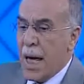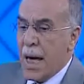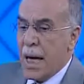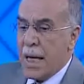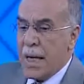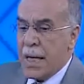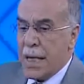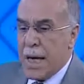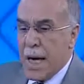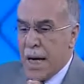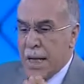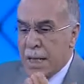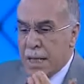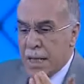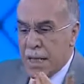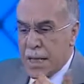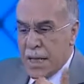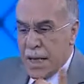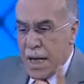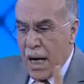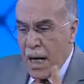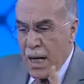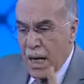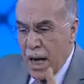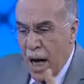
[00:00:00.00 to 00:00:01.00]

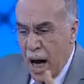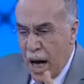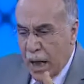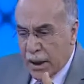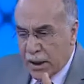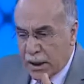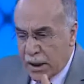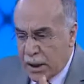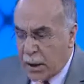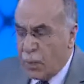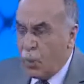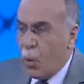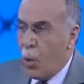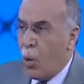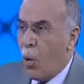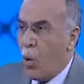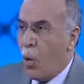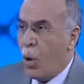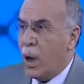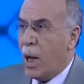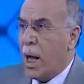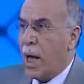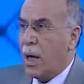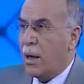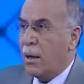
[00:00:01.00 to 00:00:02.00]
Kendisine lazım
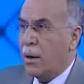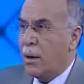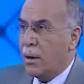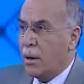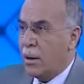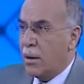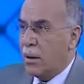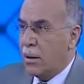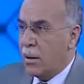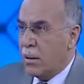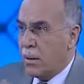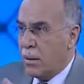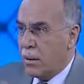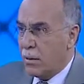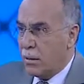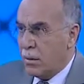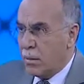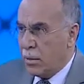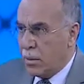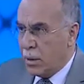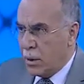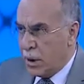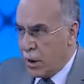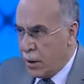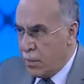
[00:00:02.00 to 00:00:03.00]
olan
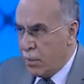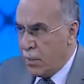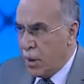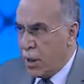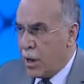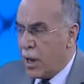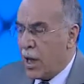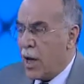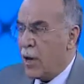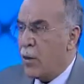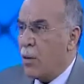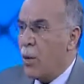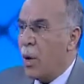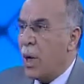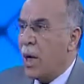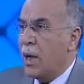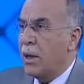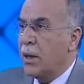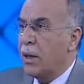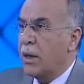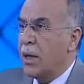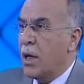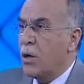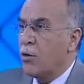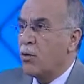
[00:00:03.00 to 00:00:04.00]
din bilgilerini
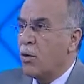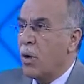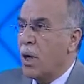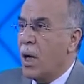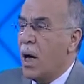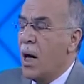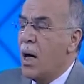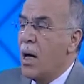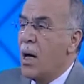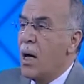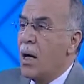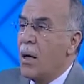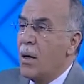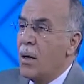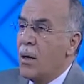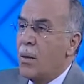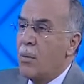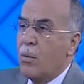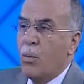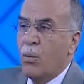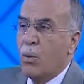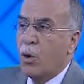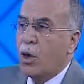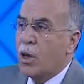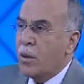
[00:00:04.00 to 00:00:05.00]
öğrendikten sonra
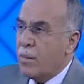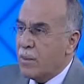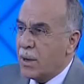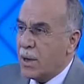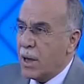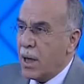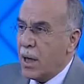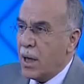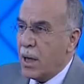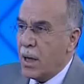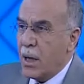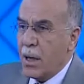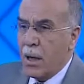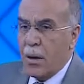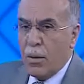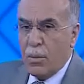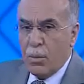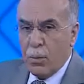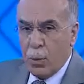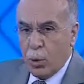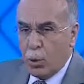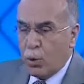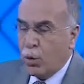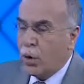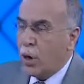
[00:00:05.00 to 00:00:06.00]
bu kimse
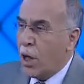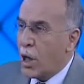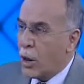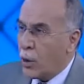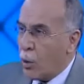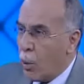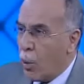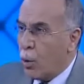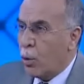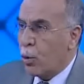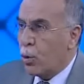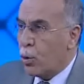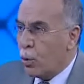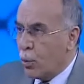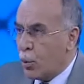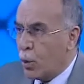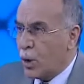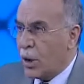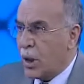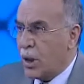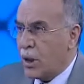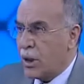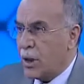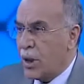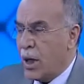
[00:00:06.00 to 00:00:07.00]
bu dünyada olduğu
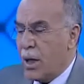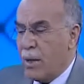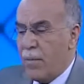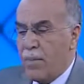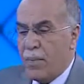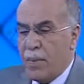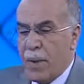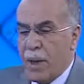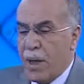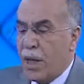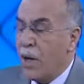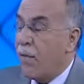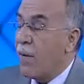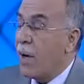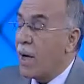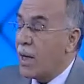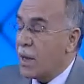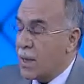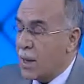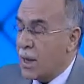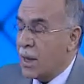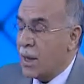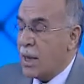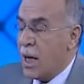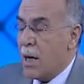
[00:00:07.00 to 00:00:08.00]
müddetçe
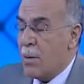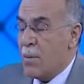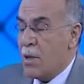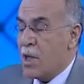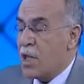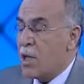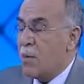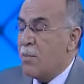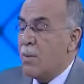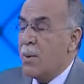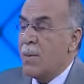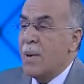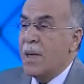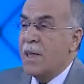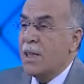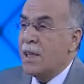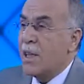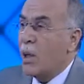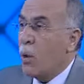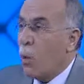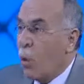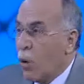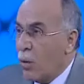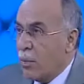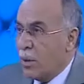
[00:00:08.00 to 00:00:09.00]
nafakasını temin için bir
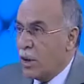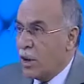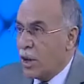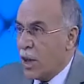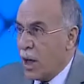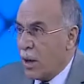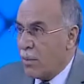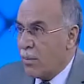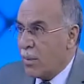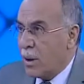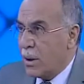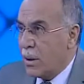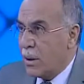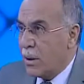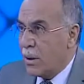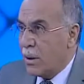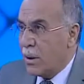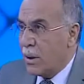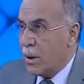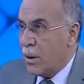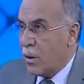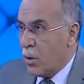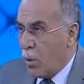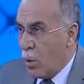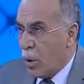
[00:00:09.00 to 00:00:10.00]
mesleği olmayacak mı?
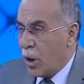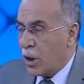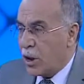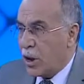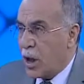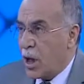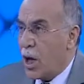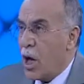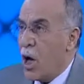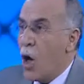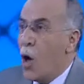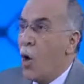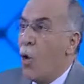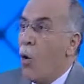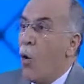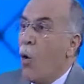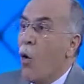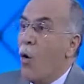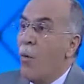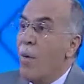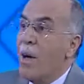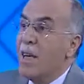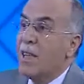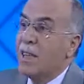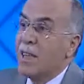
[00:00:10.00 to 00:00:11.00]
Olacak.
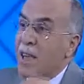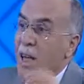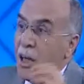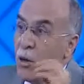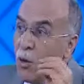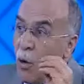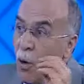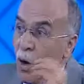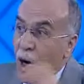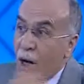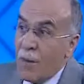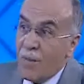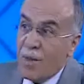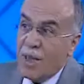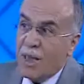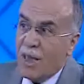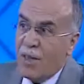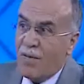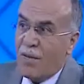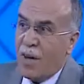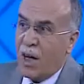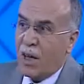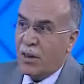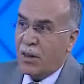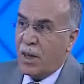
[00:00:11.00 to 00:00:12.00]
O mesleğini öğrenmesi de
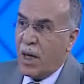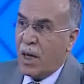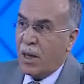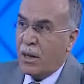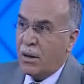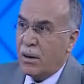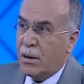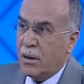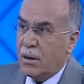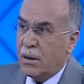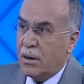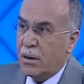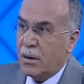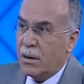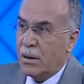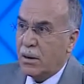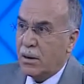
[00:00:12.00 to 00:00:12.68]
farz ayındır.